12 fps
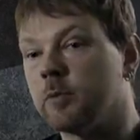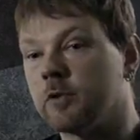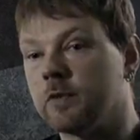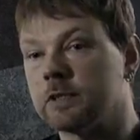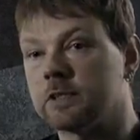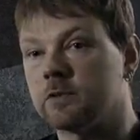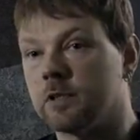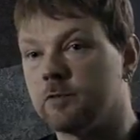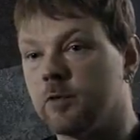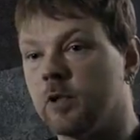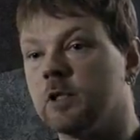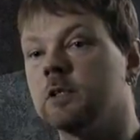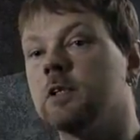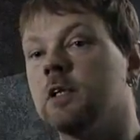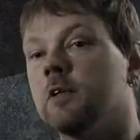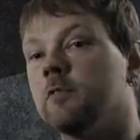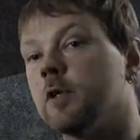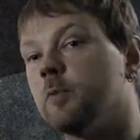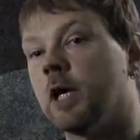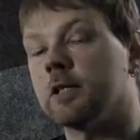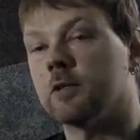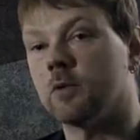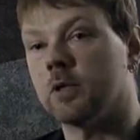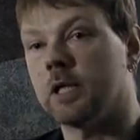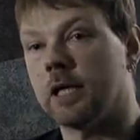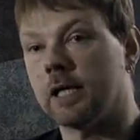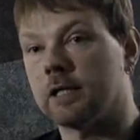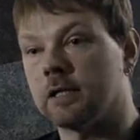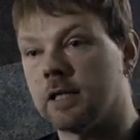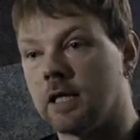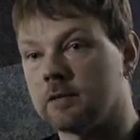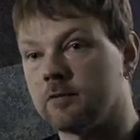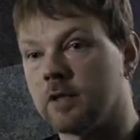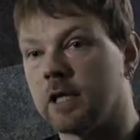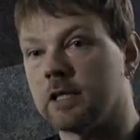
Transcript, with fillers: Nebenquests zu erfüllen, wird mir eine neue Heldenkarte